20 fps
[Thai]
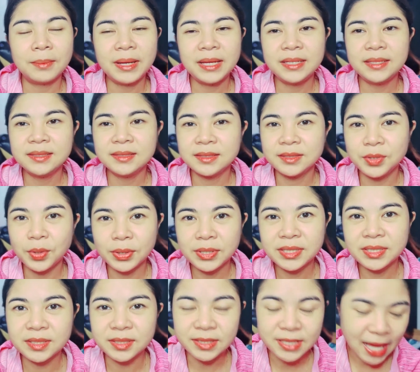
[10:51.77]
ไม่ถือยศ
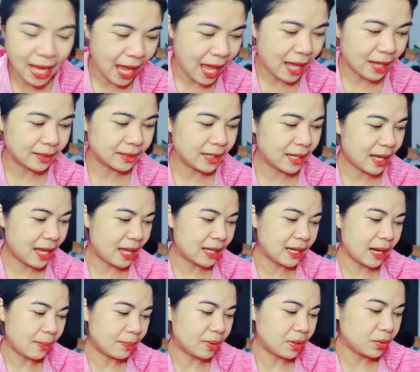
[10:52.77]
ถืออย่างนะคะ
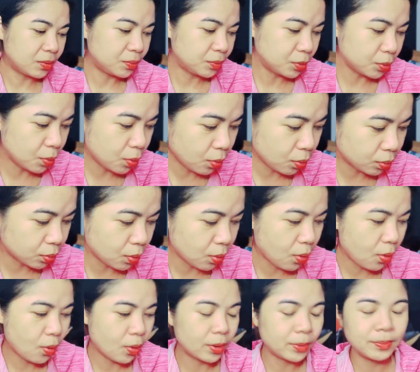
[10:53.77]
ทำให้ทุ
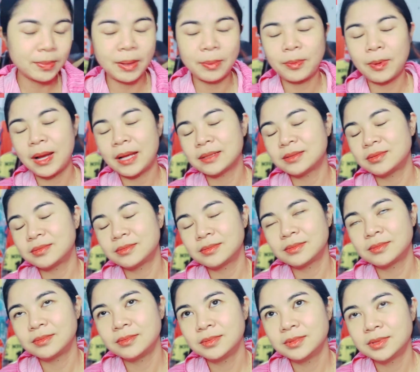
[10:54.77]
กคนแบบว่า
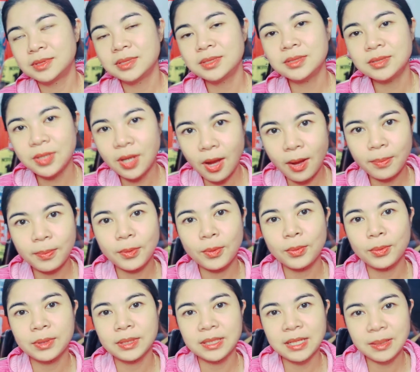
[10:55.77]
ชื่นชอบ
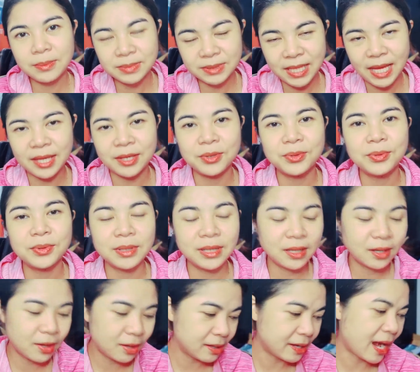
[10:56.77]
คุณเลื่อมใสคุณ
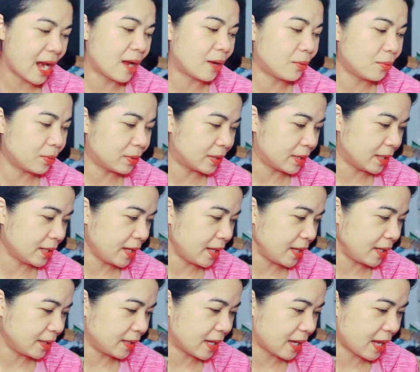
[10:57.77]
แล้วก็รักคุณนั่นเอ
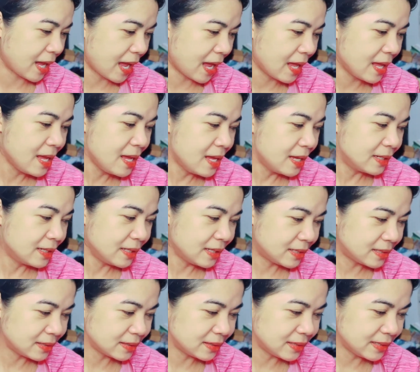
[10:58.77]
งนะคะ
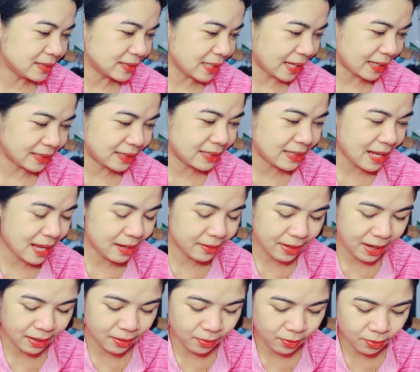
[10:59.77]
นี่คือนิสัยที่น่า
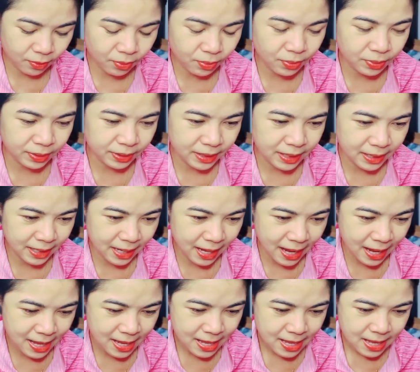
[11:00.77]
รักของคุณนะ
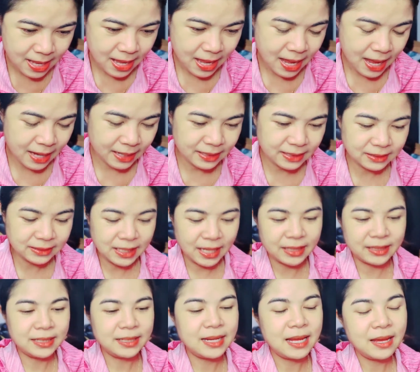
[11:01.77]
คะนิ
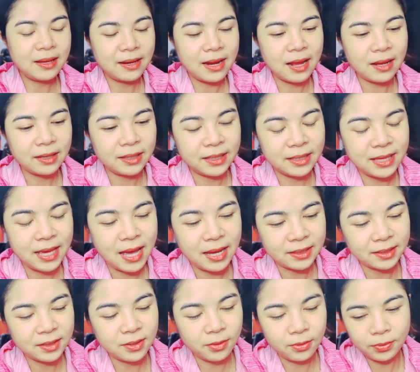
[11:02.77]
สัยที่น่ารักอีกอย่า
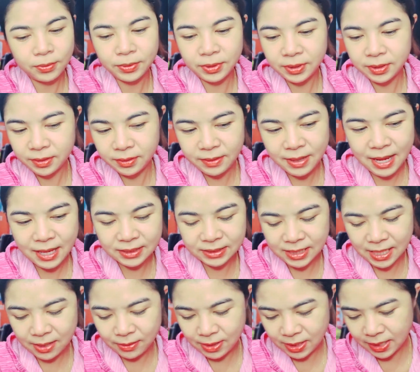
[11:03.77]
งหนึ่งของคุณคือรา
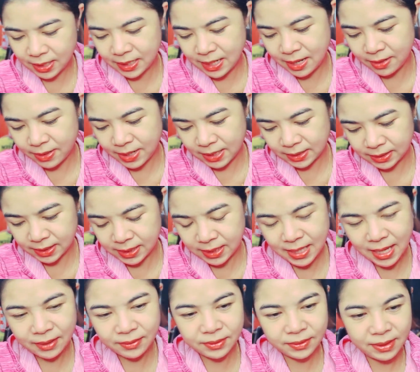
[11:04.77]
ชาลัคนาราศี
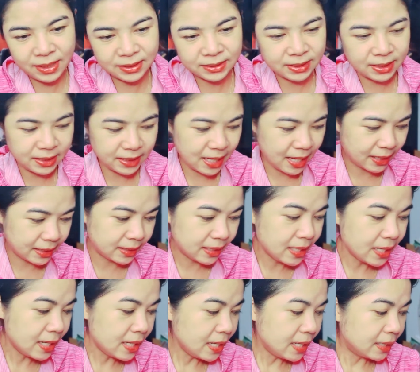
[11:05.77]
กันหรือราศีกัน
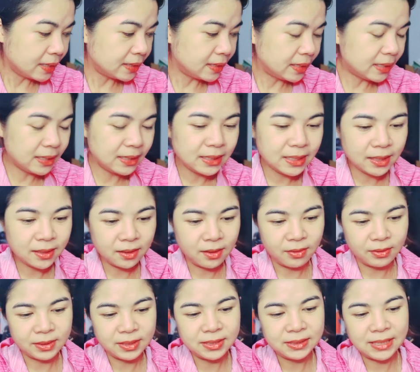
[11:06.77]
ที่เลือกก
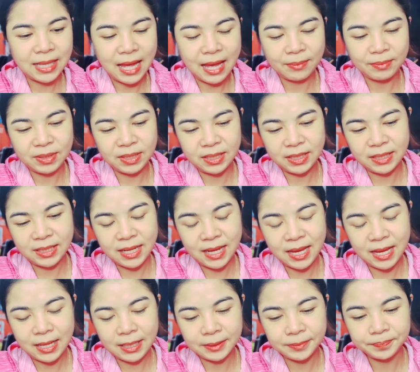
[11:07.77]
ล่องที่3นี้
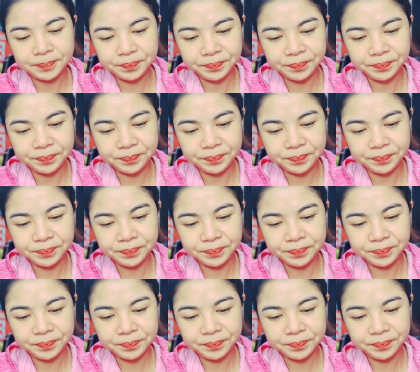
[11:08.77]
นะคะ